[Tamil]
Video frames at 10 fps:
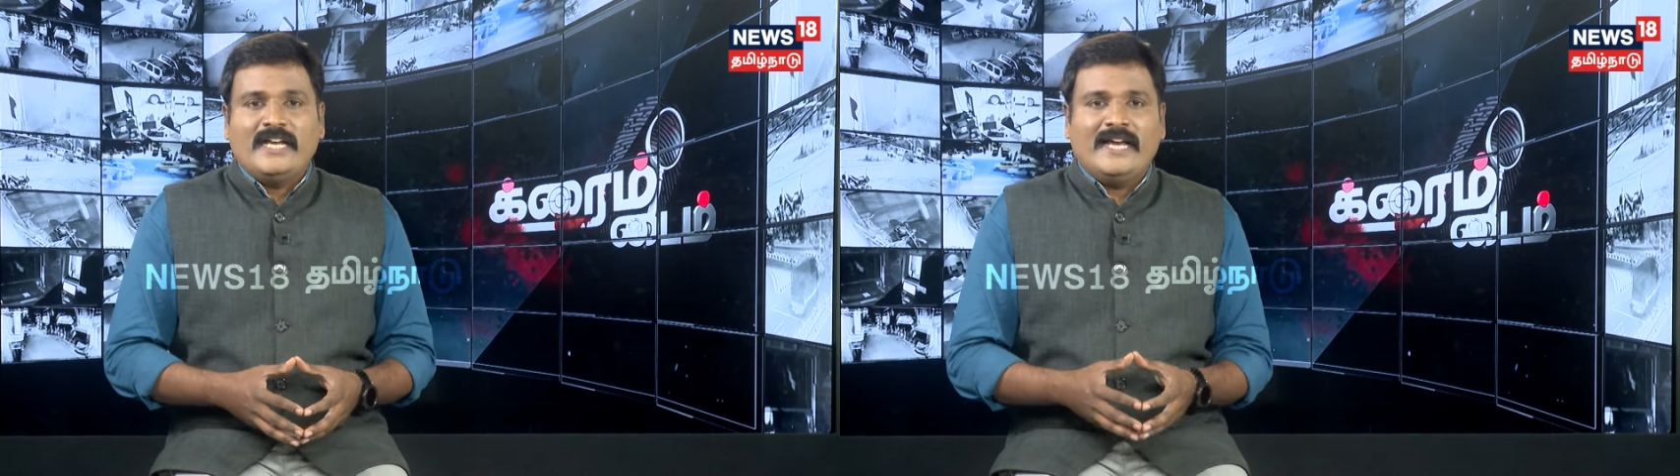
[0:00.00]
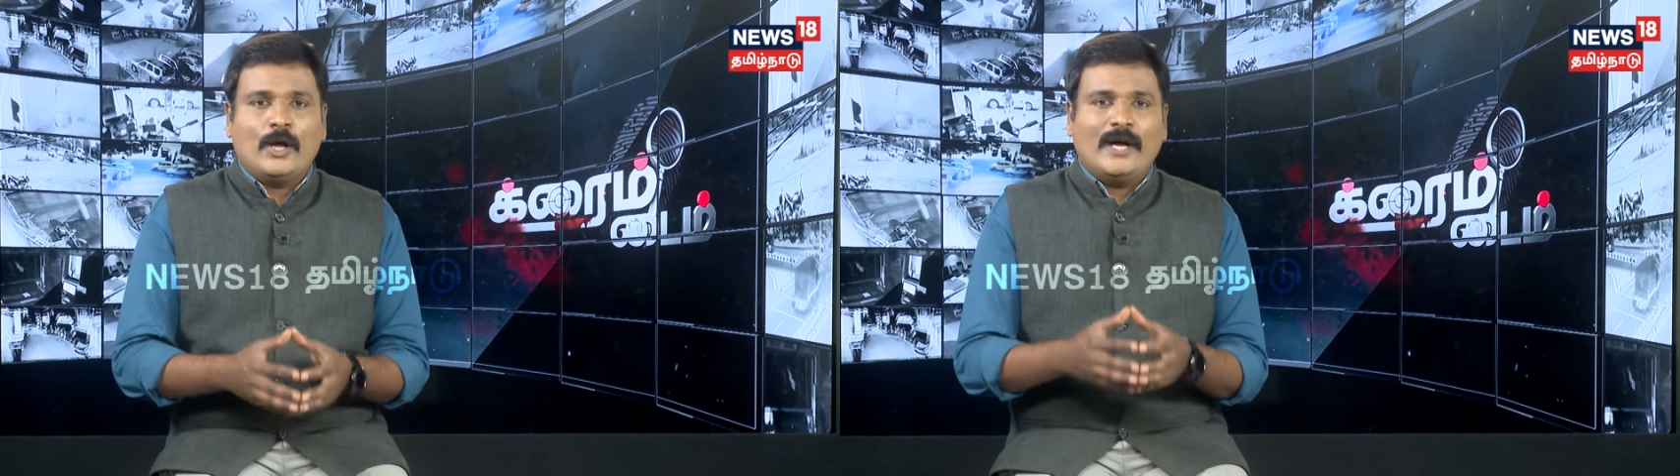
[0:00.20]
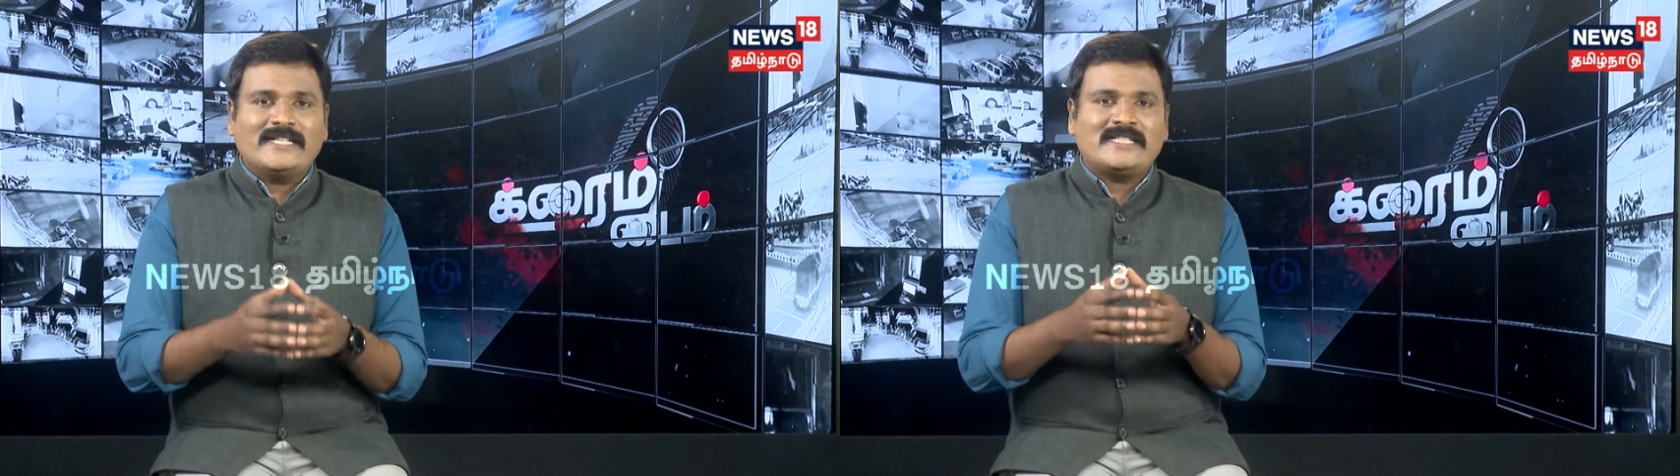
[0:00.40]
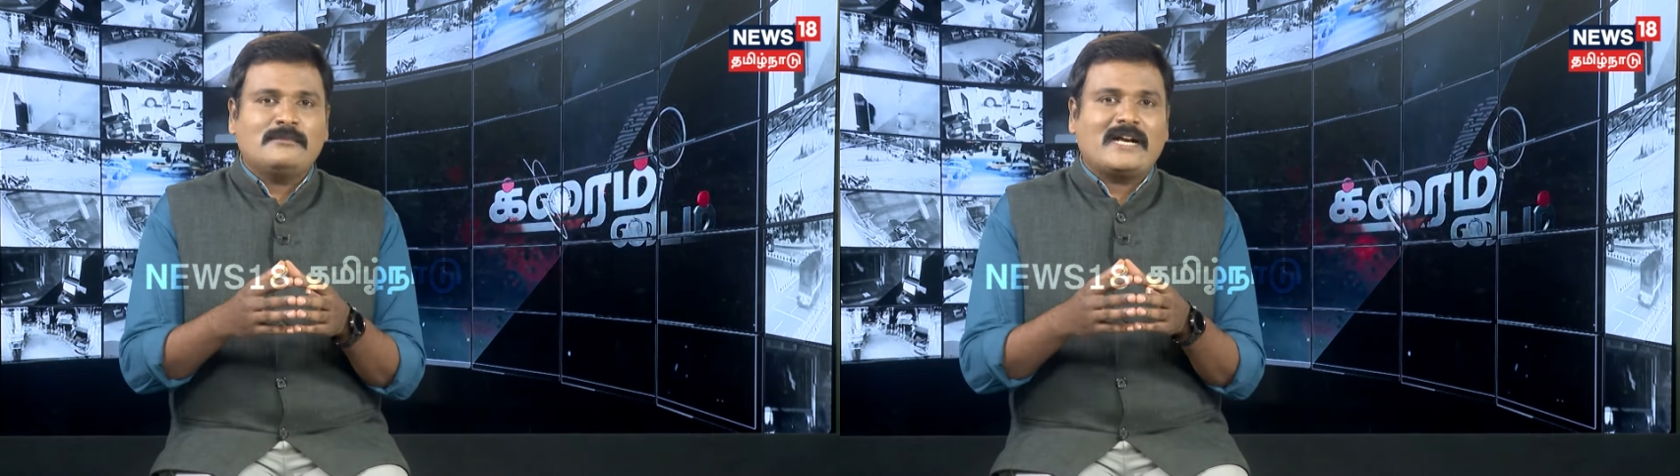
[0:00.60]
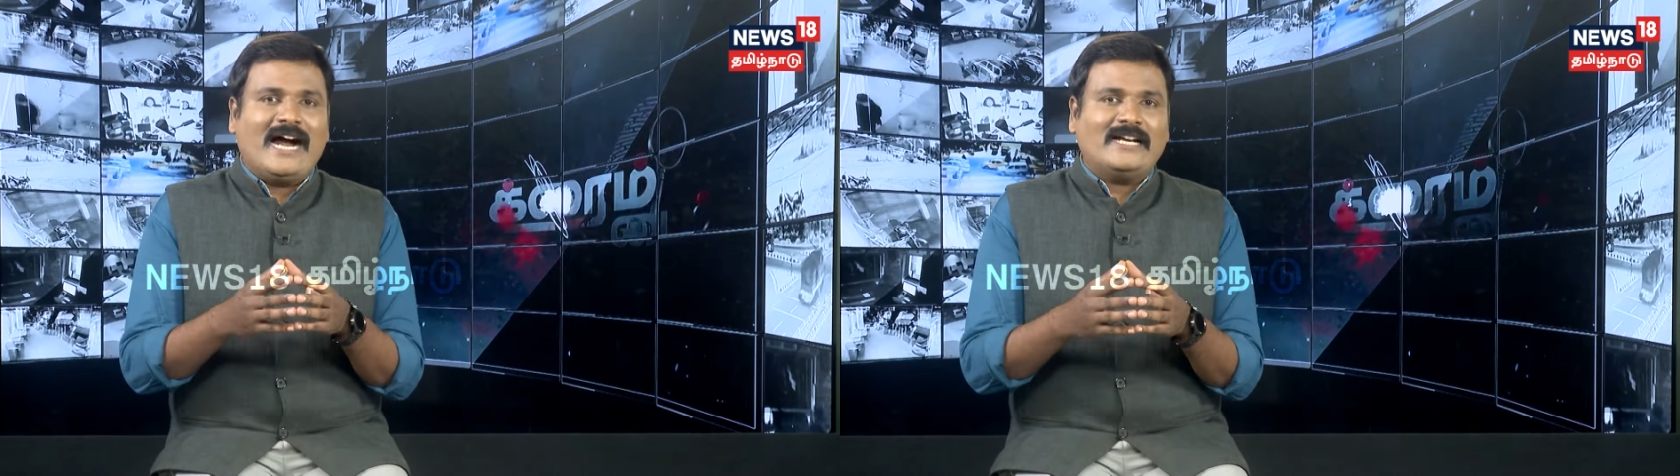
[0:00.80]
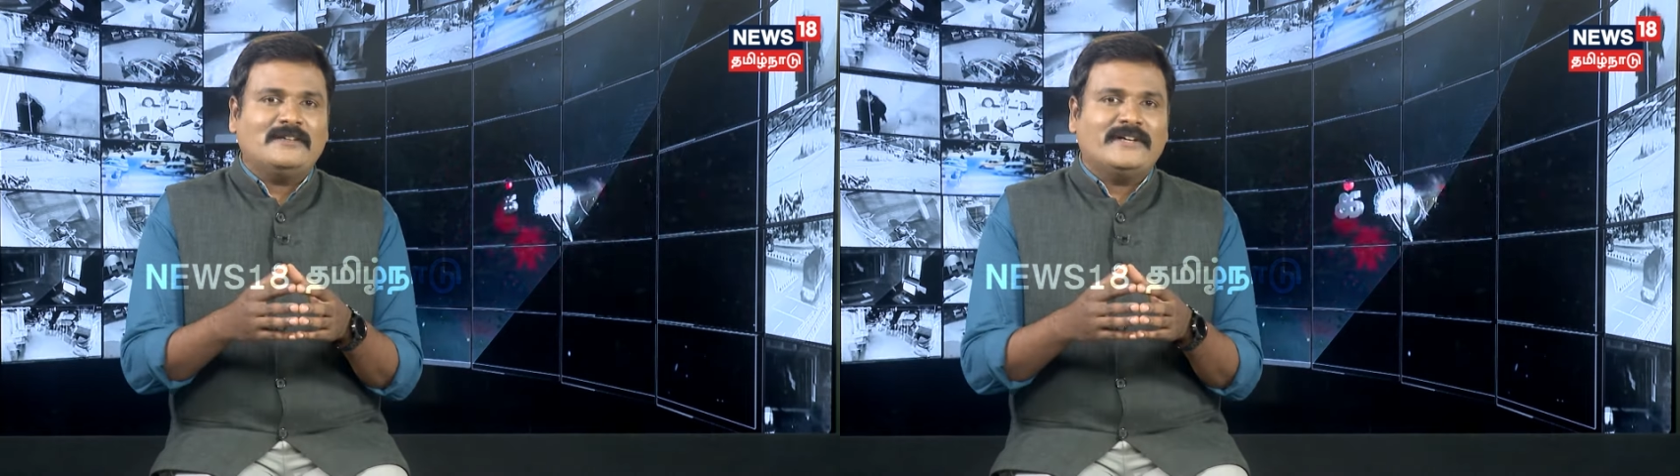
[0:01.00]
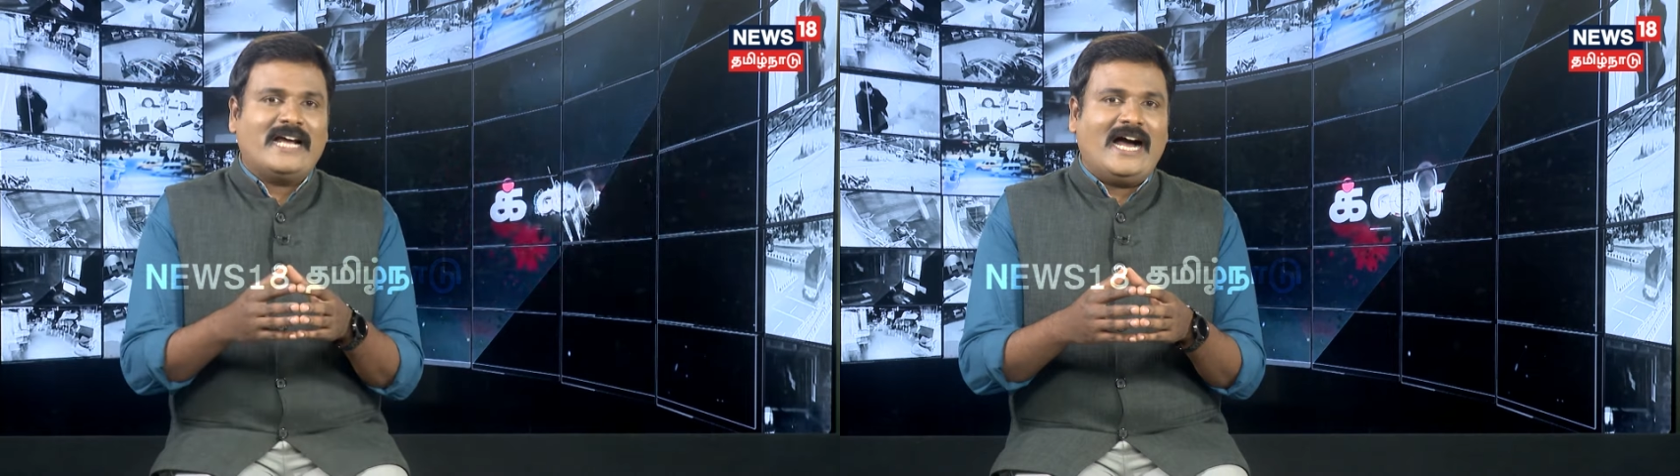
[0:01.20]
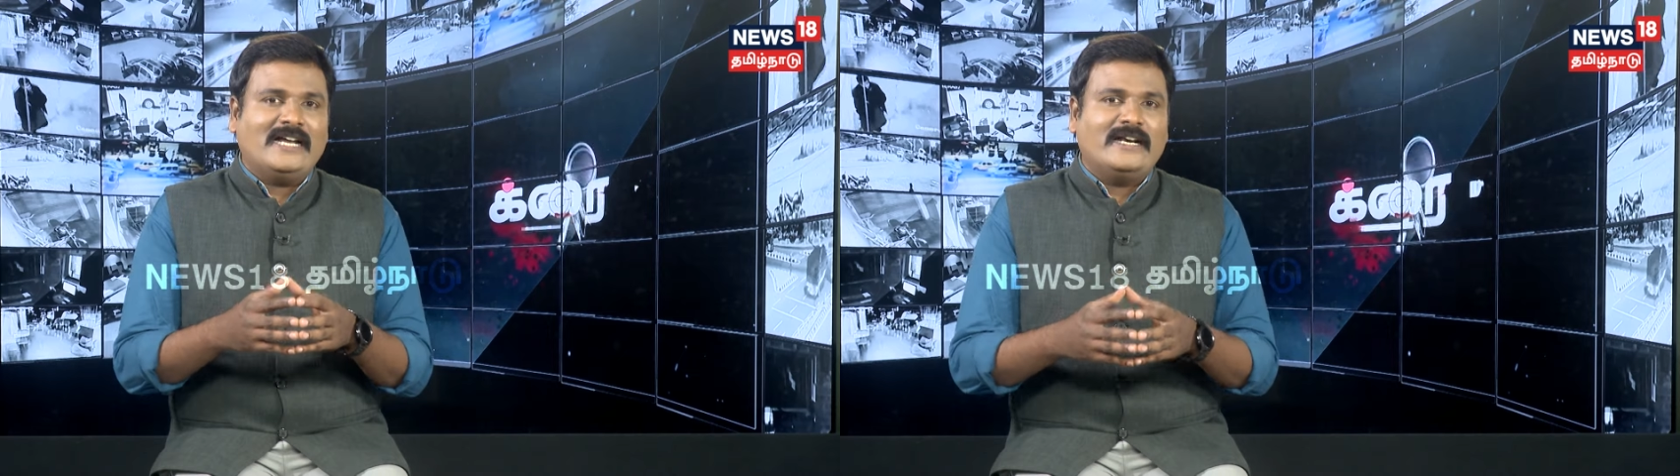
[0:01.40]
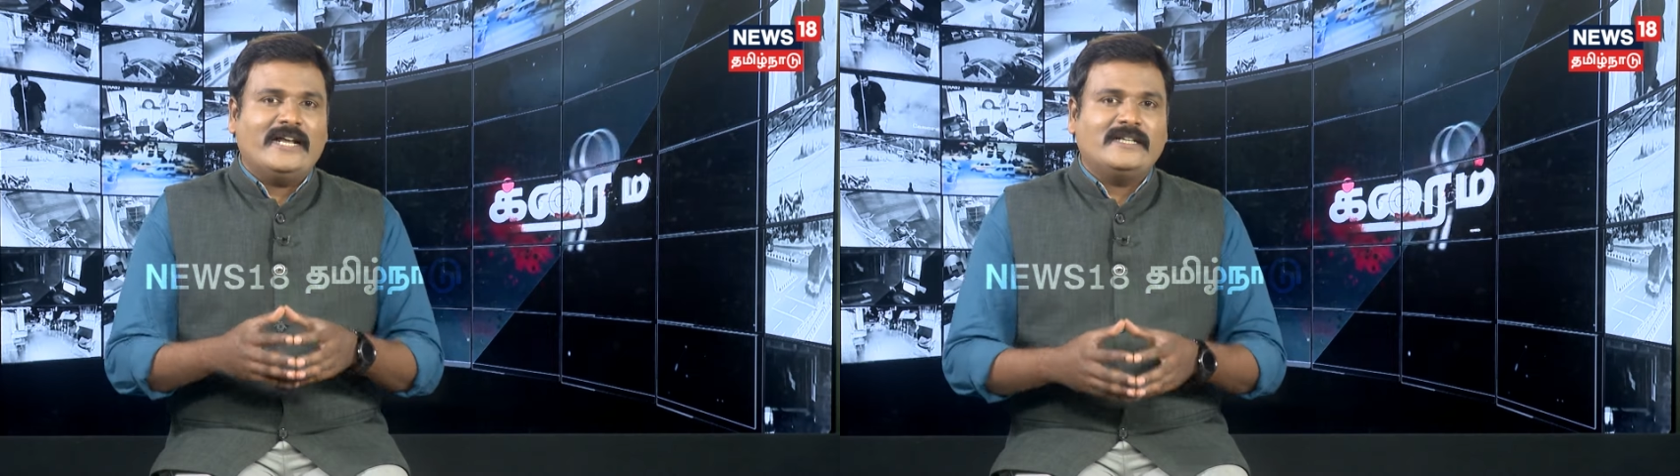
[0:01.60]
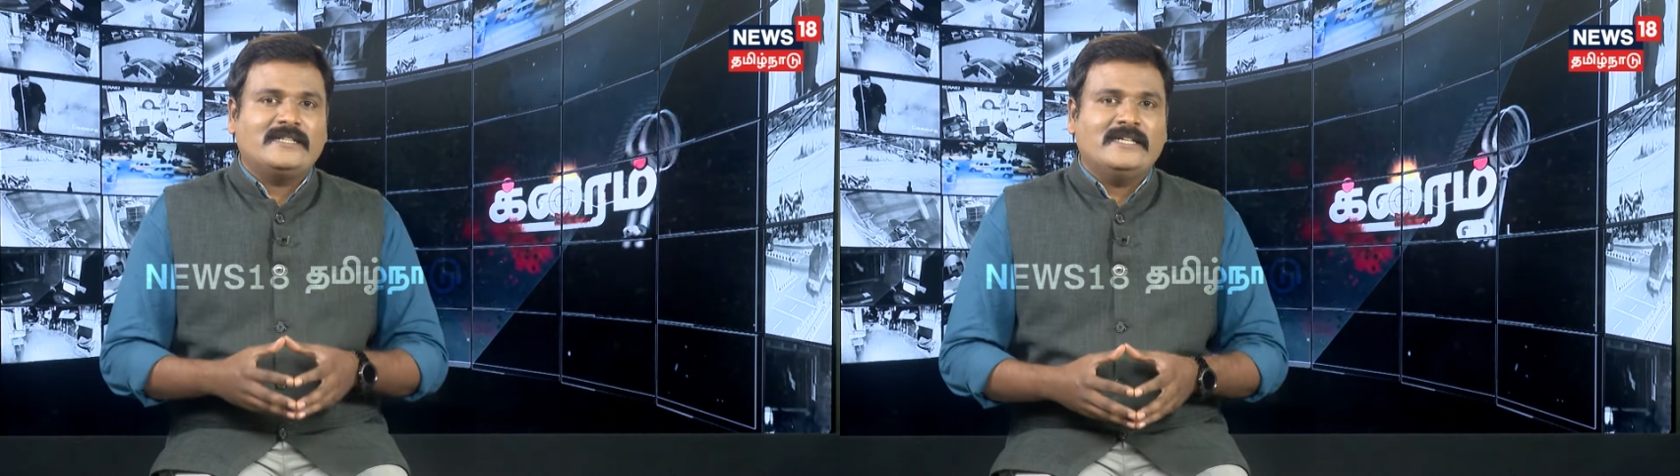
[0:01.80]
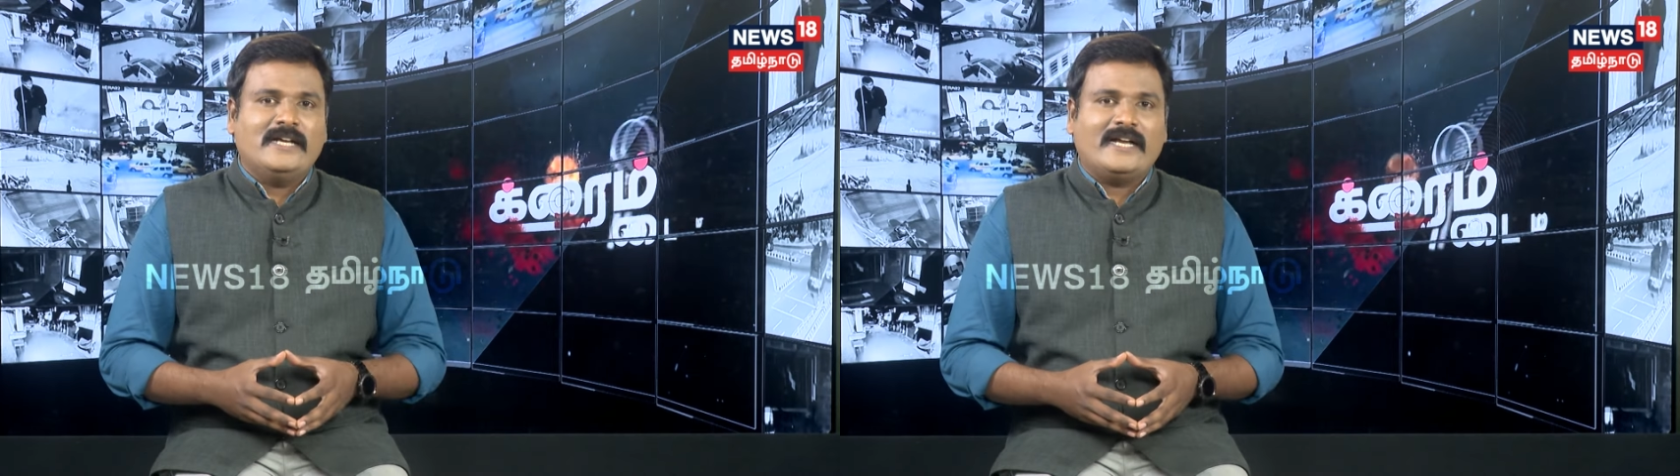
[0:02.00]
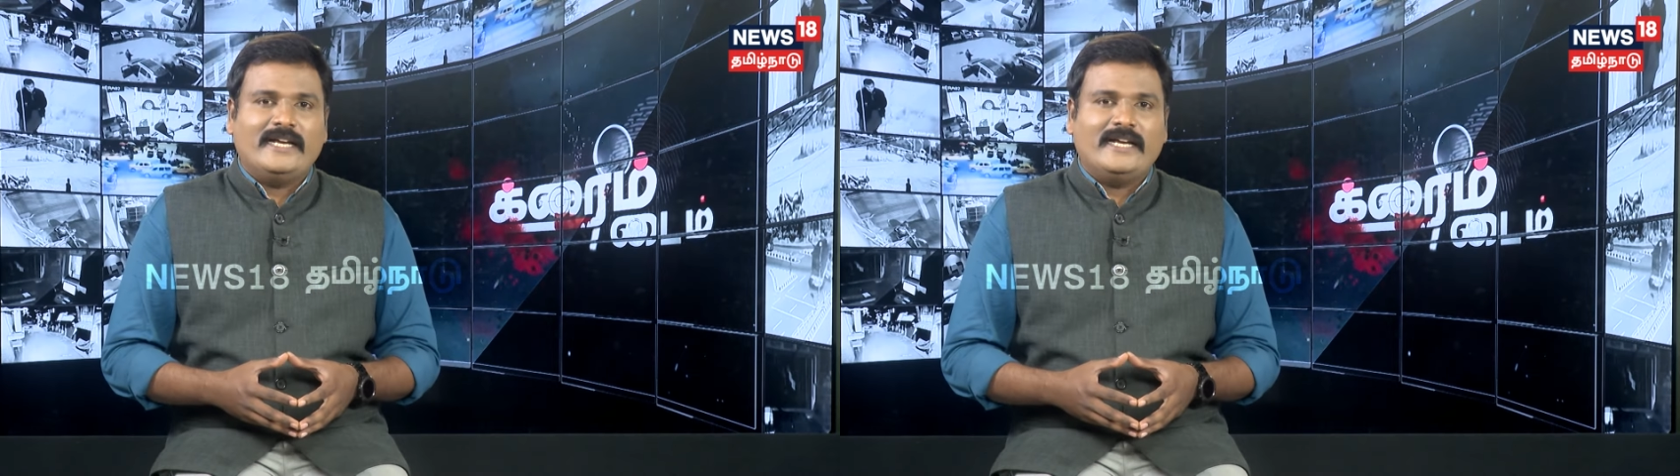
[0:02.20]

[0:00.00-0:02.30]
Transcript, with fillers: ஹீரோயிசம் காட்டுவதாக நினைத்து